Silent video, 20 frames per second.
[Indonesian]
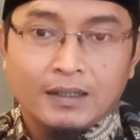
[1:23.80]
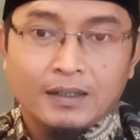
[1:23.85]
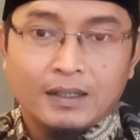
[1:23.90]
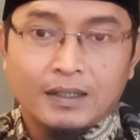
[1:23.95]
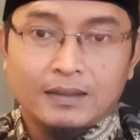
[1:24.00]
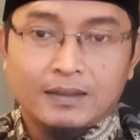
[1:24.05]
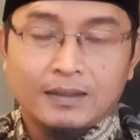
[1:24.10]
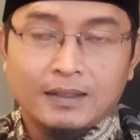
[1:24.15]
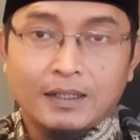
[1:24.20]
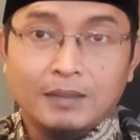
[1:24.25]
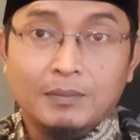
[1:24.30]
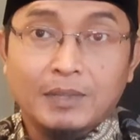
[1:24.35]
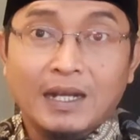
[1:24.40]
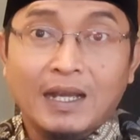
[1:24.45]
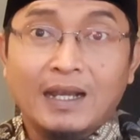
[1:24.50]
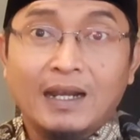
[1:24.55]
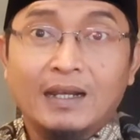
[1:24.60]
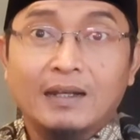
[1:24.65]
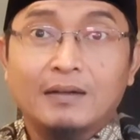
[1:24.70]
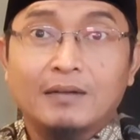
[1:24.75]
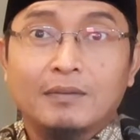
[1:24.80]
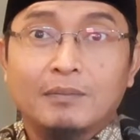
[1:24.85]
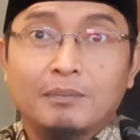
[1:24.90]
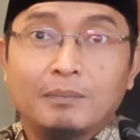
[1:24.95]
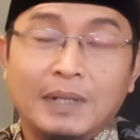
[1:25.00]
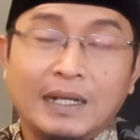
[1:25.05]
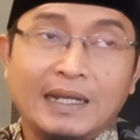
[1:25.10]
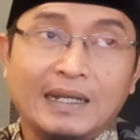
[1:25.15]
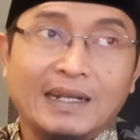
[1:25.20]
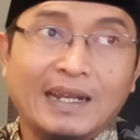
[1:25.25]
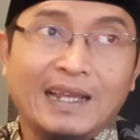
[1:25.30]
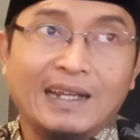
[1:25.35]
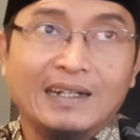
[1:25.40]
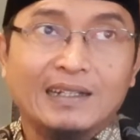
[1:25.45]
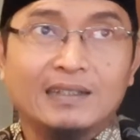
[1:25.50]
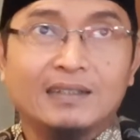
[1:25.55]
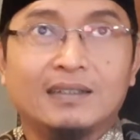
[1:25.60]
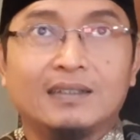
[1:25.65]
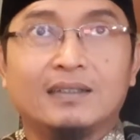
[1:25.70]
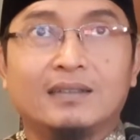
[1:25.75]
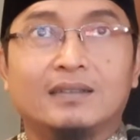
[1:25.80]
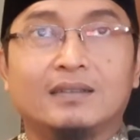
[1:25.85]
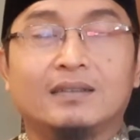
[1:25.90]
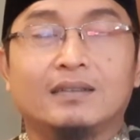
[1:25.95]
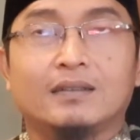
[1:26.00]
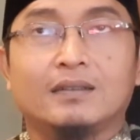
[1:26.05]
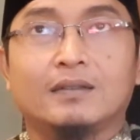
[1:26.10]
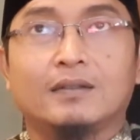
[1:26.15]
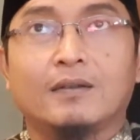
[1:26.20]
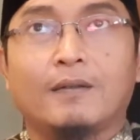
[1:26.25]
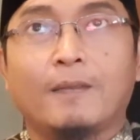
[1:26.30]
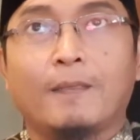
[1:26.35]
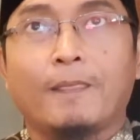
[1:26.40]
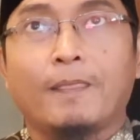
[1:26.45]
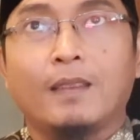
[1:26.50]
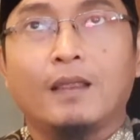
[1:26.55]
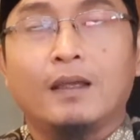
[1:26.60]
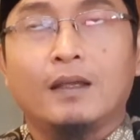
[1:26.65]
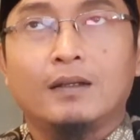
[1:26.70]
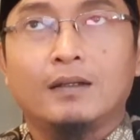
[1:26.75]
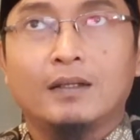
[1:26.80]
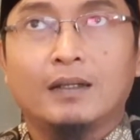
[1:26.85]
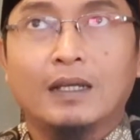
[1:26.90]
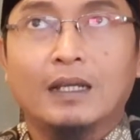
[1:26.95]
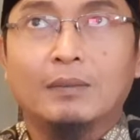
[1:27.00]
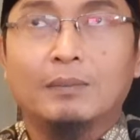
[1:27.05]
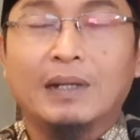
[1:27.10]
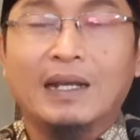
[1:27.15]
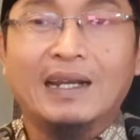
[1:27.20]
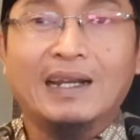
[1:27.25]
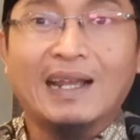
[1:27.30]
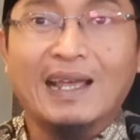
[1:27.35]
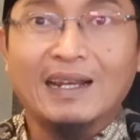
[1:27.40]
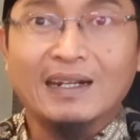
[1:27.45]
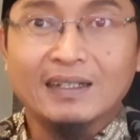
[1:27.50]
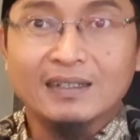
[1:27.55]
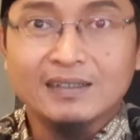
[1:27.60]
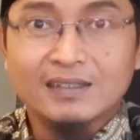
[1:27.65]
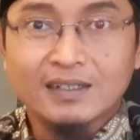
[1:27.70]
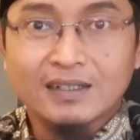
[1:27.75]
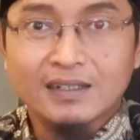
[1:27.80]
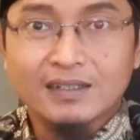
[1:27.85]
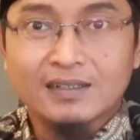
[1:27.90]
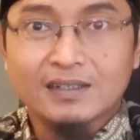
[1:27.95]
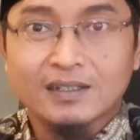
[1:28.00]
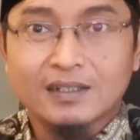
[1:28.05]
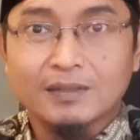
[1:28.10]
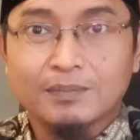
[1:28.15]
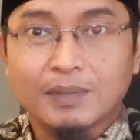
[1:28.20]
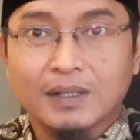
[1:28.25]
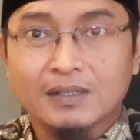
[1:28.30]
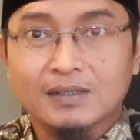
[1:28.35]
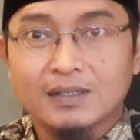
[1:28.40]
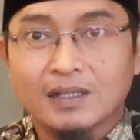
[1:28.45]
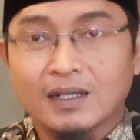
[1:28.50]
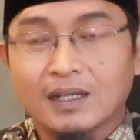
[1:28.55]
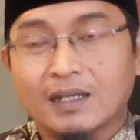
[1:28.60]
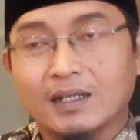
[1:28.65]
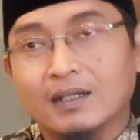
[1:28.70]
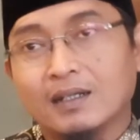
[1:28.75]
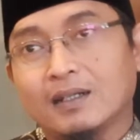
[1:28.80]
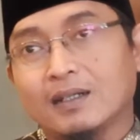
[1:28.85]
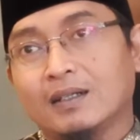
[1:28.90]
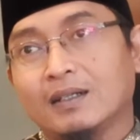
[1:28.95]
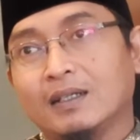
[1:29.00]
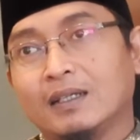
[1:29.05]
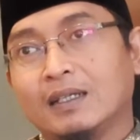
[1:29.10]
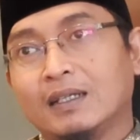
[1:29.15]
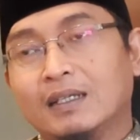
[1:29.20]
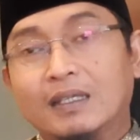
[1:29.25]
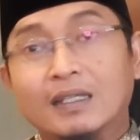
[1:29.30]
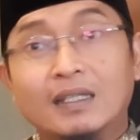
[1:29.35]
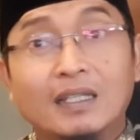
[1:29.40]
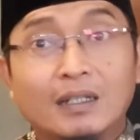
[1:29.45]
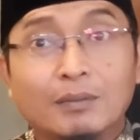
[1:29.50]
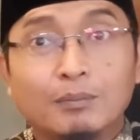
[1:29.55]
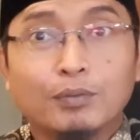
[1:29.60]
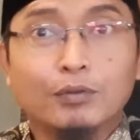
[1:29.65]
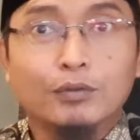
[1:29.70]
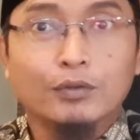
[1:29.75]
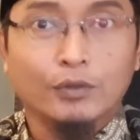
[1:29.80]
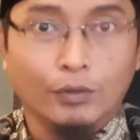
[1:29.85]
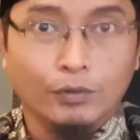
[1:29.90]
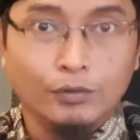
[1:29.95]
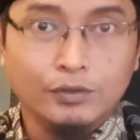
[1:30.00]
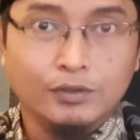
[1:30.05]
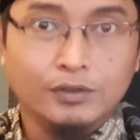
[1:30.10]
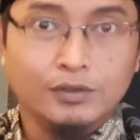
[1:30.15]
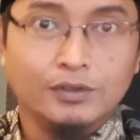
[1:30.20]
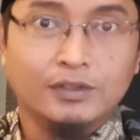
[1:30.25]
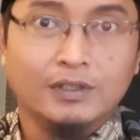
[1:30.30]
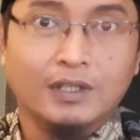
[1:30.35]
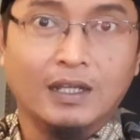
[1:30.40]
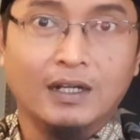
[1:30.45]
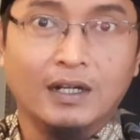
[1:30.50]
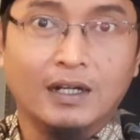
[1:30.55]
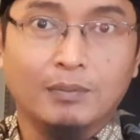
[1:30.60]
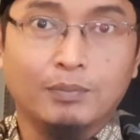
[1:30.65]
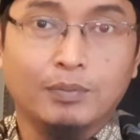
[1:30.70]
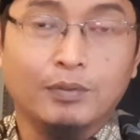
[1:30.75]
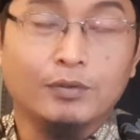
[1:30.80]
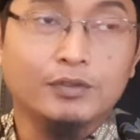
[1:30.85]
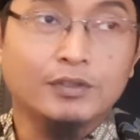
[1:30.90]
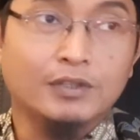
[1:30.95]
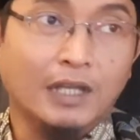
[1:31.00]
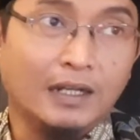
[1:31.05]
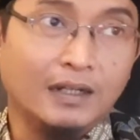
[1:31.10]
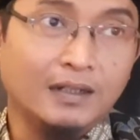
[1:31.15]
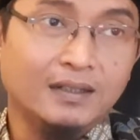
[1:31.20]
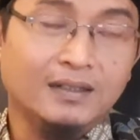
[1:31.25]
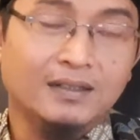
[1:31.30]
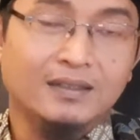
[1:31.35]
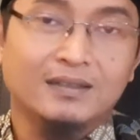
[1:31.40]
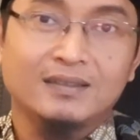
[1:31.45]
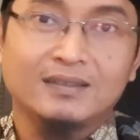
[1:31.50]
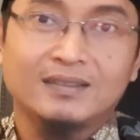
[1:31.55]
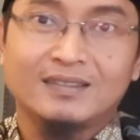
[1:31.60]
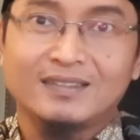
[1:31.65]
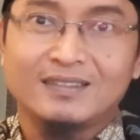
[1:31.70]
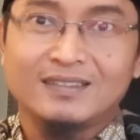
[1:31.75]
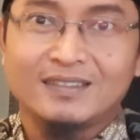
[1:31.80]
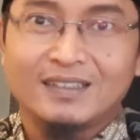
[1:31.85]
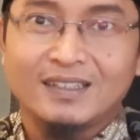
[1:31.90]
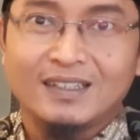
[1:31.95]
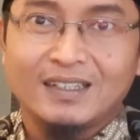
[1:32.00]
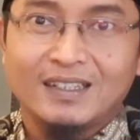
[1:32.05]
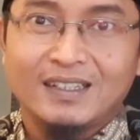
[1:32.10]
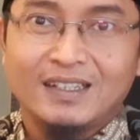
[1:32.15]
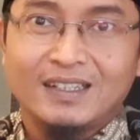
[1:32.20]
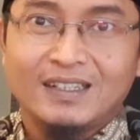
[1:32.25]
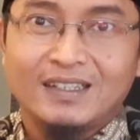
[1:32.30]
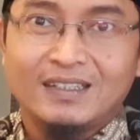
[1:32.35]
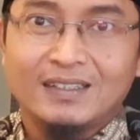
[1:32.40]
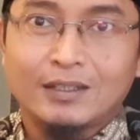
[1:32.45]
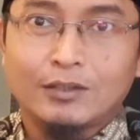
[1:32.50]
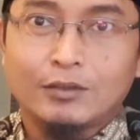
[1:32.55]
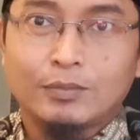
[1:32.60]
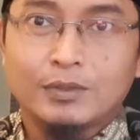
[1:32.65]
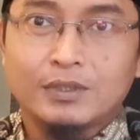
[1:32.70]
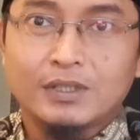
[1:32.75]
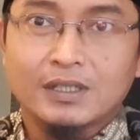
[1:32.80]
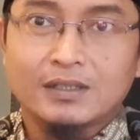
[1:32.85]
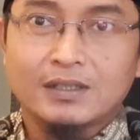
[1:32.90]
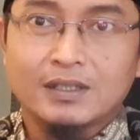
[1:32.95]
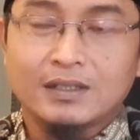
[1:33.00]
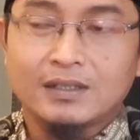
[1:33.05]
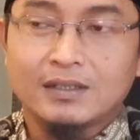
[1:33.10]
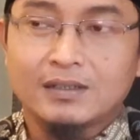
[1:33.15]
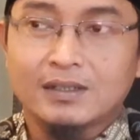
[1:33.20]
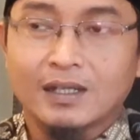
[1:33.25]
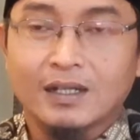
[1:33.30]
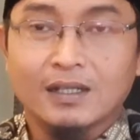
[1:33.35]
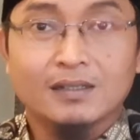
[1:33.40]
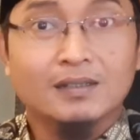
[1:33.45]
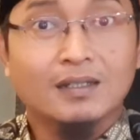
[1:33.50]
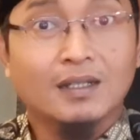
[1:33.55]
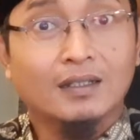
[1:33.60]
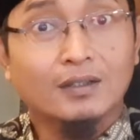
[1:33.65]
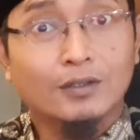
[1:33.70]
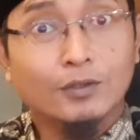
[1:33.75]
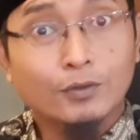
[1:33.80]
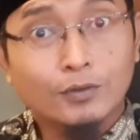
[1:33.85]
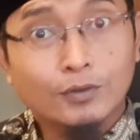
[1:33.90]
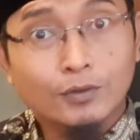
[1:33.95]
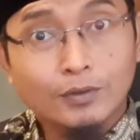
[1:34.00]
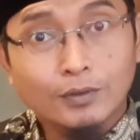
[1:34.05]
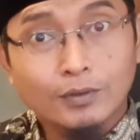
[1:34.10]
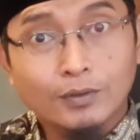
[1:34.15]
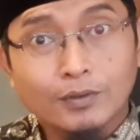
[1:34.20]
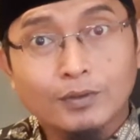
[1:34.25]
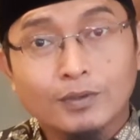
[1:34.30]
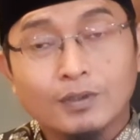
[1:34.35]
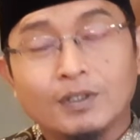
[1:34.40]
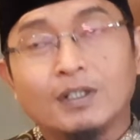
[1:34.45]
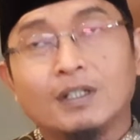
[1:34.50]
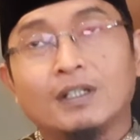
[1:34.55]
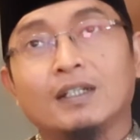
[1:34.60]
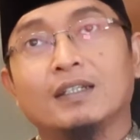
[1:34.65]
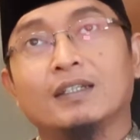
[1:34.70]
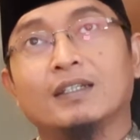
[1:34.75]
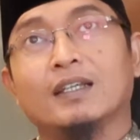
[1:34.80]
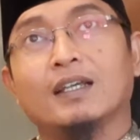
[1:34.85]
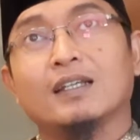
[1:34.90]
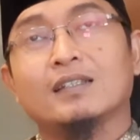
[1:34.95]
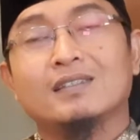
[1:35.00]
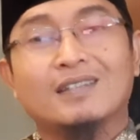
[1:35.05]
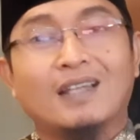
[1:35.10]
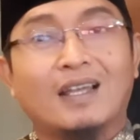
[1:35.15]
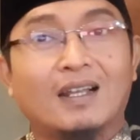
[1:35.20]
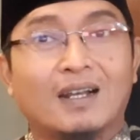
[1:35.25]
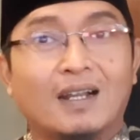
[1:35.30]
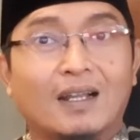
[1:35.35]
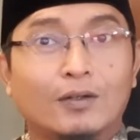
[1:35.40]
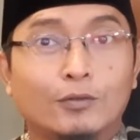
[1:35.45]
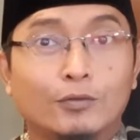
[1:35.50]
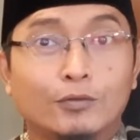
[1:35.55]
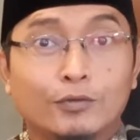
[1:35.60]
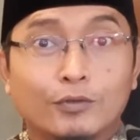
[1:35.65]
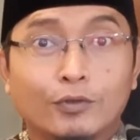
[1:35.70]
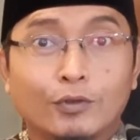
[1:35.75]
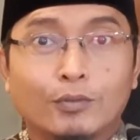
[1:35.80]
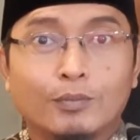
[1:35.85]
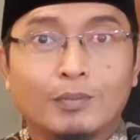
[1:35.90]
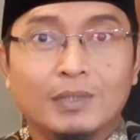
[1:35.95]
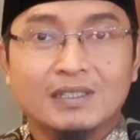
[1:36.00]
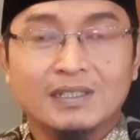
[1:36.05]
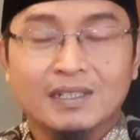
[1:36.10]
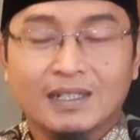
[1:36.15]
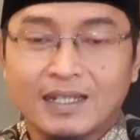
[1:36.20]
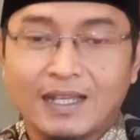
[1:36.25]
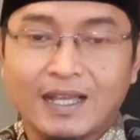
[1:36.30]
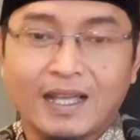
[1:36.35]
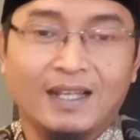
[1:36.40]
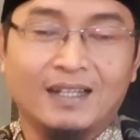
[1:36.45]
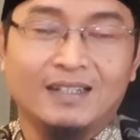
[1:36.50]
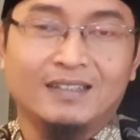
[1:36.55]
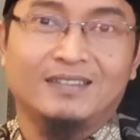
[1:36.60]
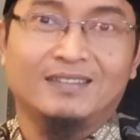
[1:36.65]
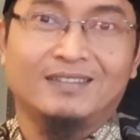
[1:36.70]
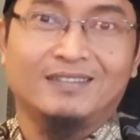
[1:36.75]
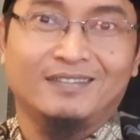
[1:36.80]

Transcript: Nah dengan mengenali dengan mengenali ciri-ciri pasangan ingin putus karena bosan yaitu bisa jadi salah satu ya cara untuk mencegah